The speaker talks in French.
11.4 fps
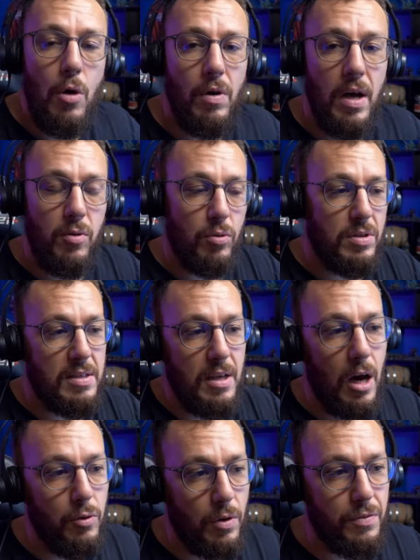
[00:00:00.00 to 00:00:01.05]
Voilà, donc ça
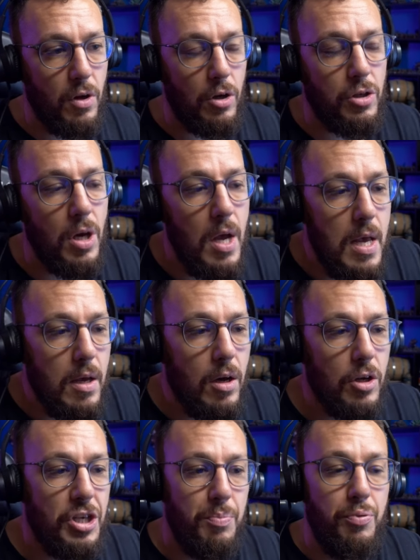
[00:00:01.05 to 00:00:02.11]
c'est out of stock.
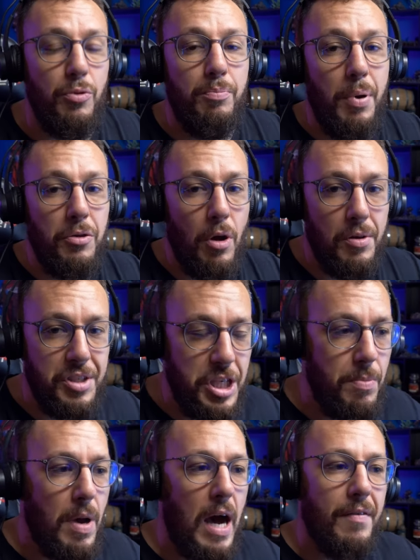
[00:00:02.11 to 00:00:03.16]
j'ai plus de bundle
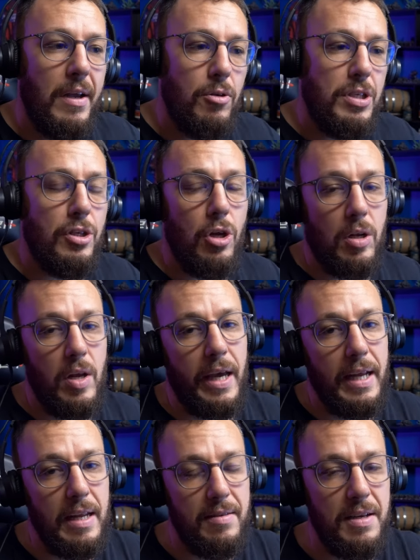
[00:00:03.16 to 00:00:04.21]
team avec le t-shirt, les
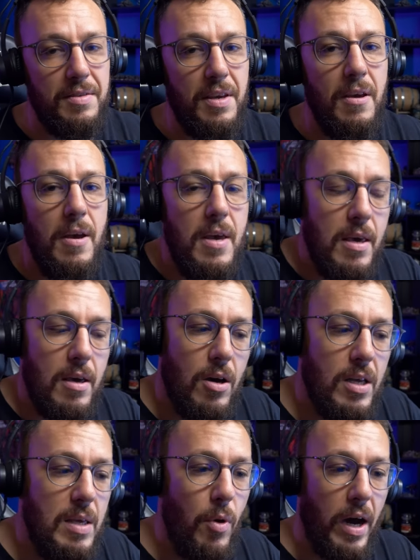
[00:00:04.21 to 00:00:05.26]
réglettes et les dés.
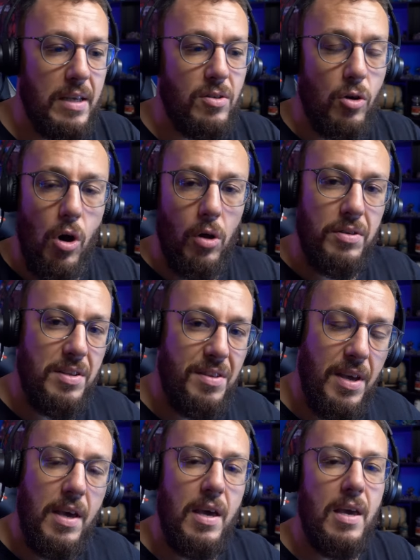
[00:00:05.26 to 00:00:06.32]
il me reste encore des
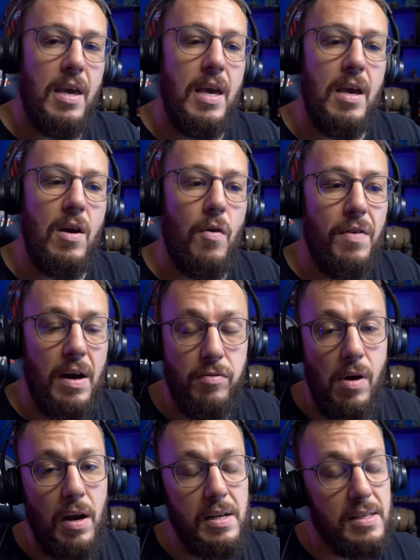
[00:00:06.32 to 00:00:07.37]
dés et on va
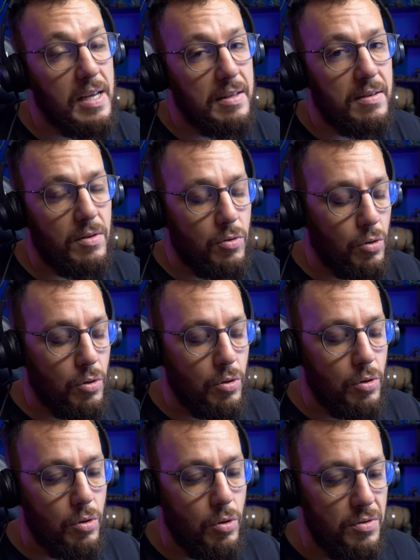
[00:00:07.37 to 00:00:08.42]
avoir les sets
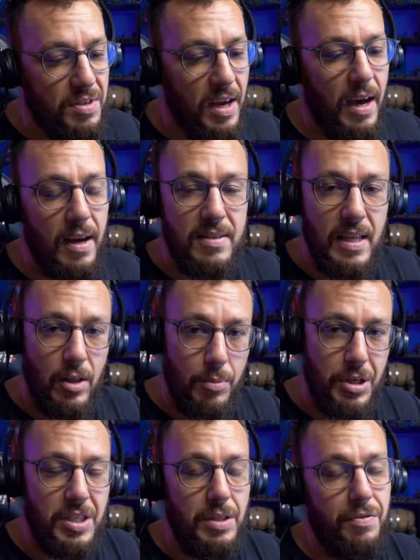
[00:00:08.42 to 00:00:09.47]
de terrain, sets
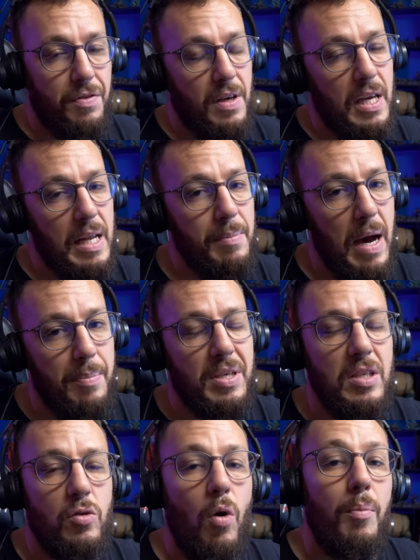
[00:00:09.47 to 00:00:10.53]
d'objectifs et les maps
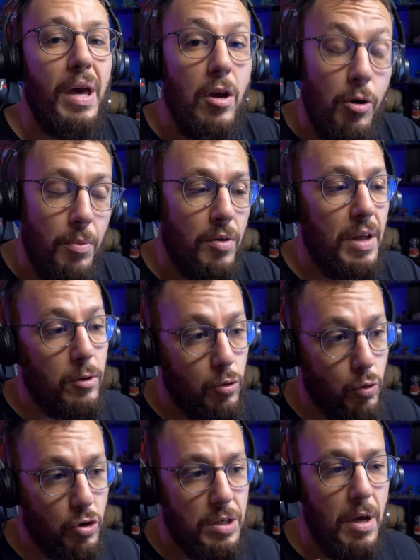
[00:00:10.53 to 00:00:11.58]
qui sont en précommande.
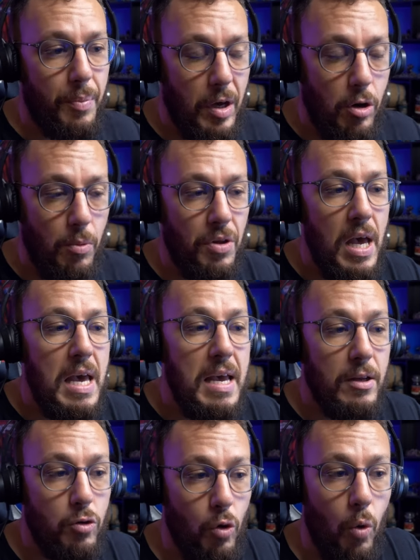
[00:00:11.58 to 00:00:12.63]
Attention, j'ai bien précommande.
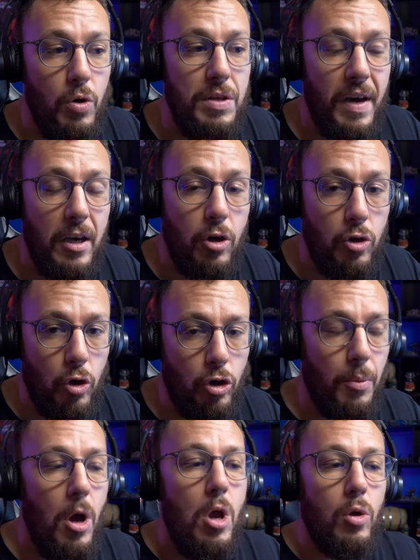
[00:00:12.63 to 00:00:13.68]
Elles ne seront livrées qu'en
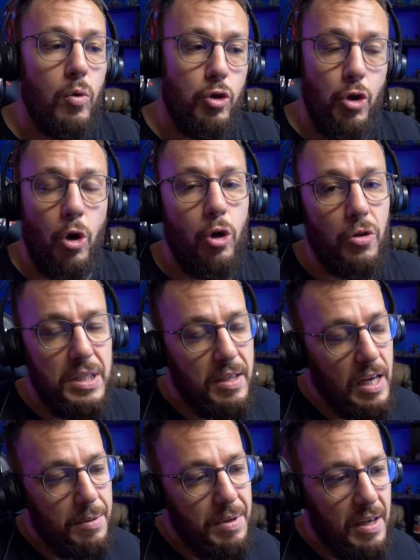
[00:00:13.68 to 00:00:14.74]
octobre. Donc je suis en
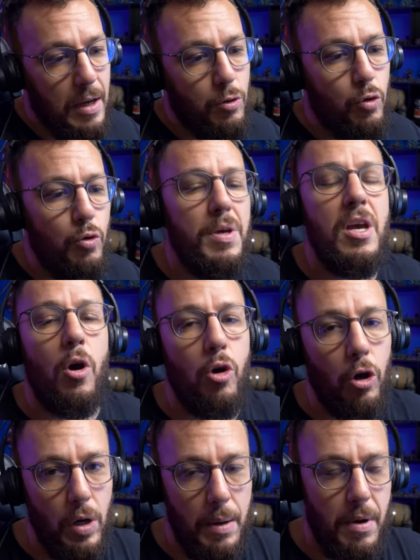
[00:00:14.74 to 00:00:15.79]
quantité limitée là-dessus, mais il y a
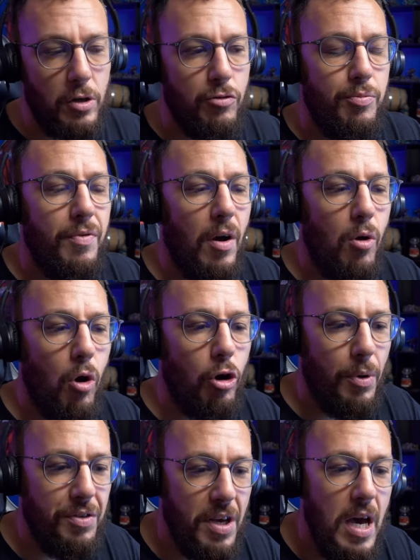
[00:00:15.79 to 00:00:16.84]
encore de la marge. Vous pouvez encore
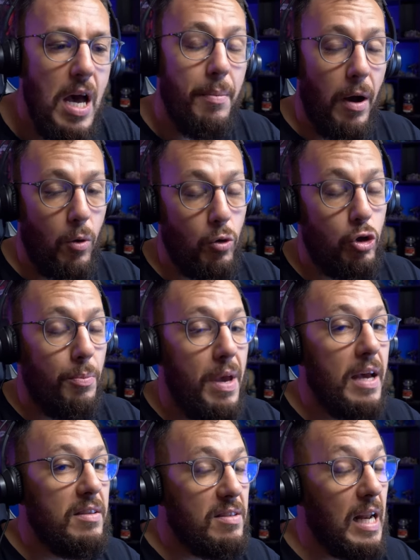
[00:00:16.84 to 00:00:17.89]
commander. Par contre, je mets
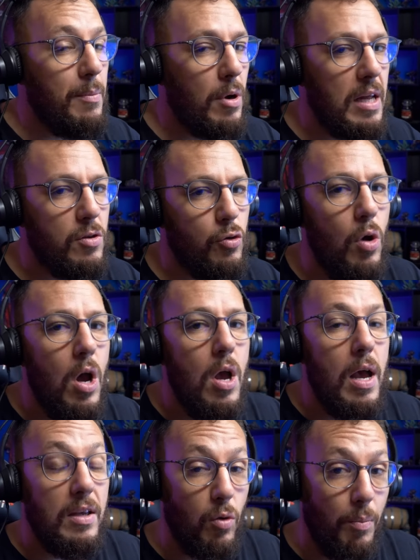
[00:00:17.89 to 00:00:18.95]
un disclaimer là-dessus.
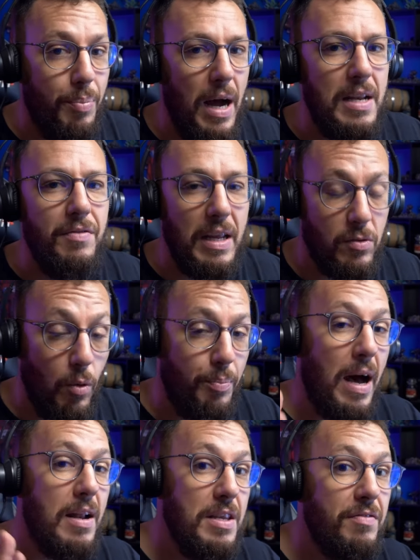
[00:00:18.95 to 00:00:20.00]
Elles seront pas elles seront
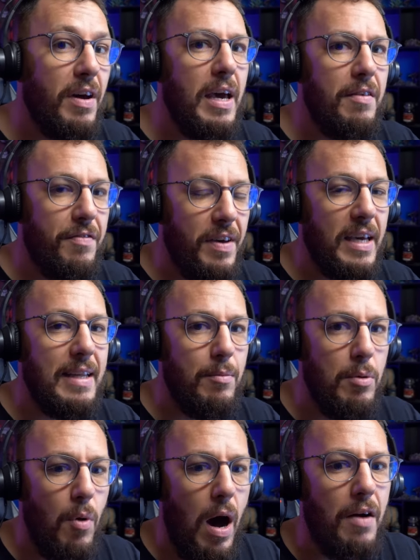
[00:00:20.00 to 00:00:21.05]
pas livrées
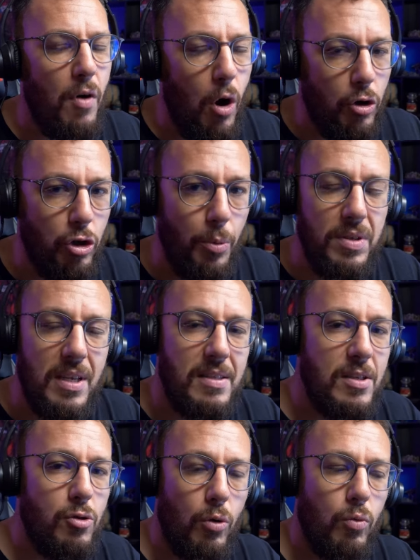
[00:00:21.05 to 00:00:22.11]
véritablement avant octobre. Ça
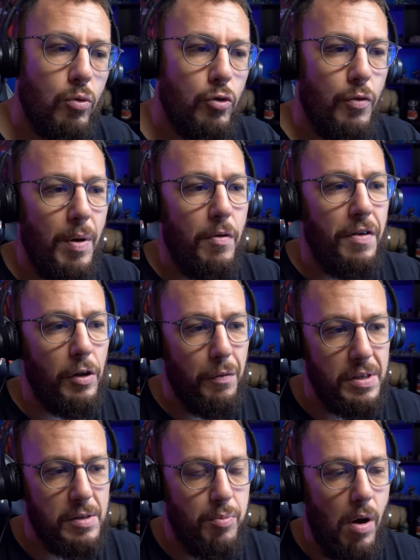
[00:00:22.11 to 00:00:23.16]
c'est sûr. Donc je ne veux pas vous faire de
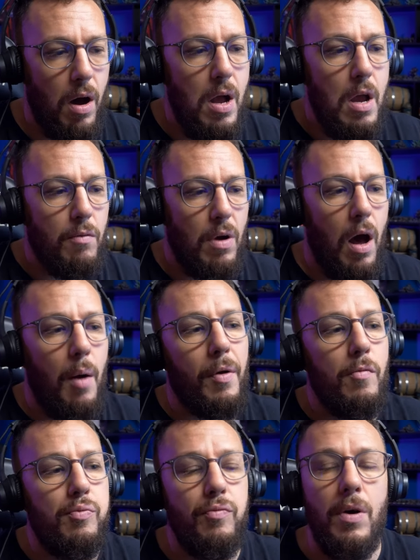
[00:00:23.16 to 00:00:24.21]
faux espoirs. Voilà. Après,
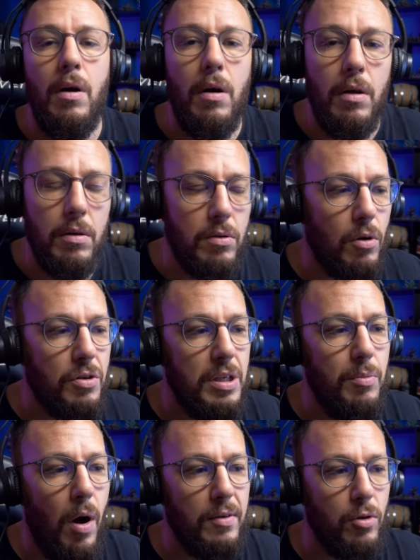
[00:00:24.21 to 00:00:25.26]
vous pouvez euh,
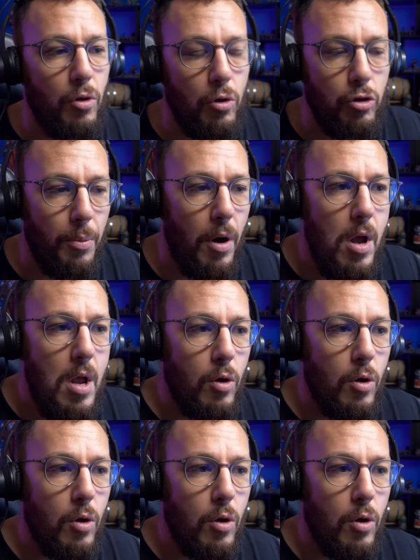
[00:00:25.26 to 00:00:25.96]
tranquillement attendre octobre.